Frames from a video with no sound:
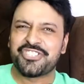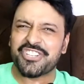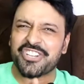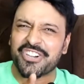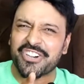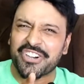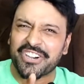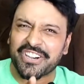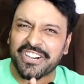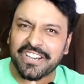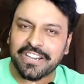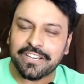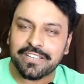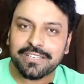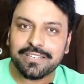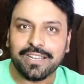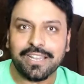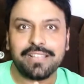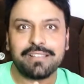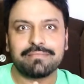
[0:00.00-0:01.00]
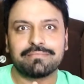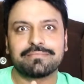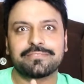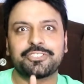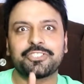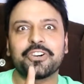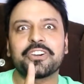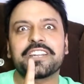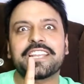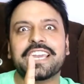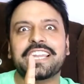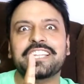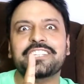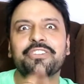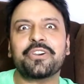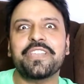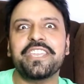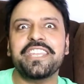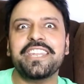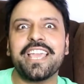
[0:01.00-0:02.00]
चोर है चोर कहना
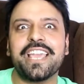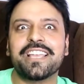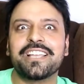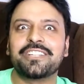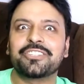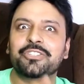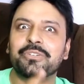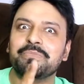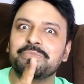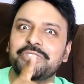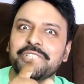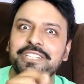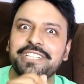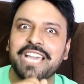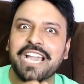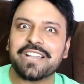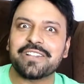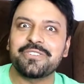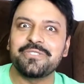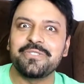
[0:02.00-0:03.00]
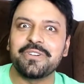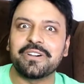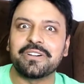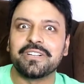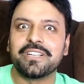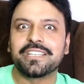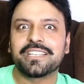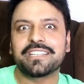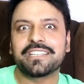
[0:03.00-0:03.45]
तो हीन है तुम तो डाकू हो